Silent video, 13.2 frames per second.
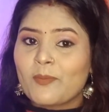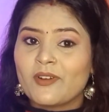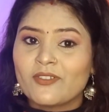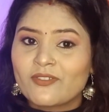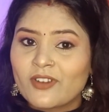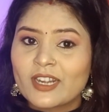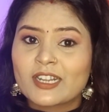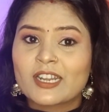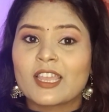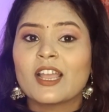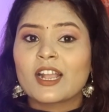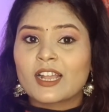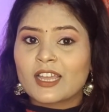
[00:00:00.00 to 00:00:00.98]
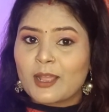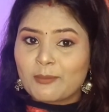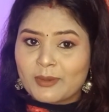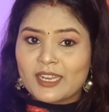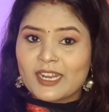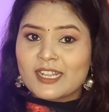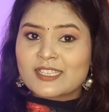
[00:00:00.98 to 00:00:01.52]
परफेक्ट हैं अगर आप
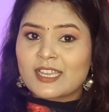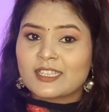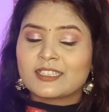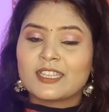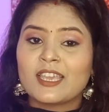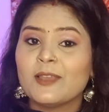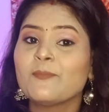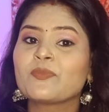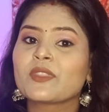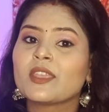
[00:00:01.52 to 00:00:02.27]
लेना चाहते हैं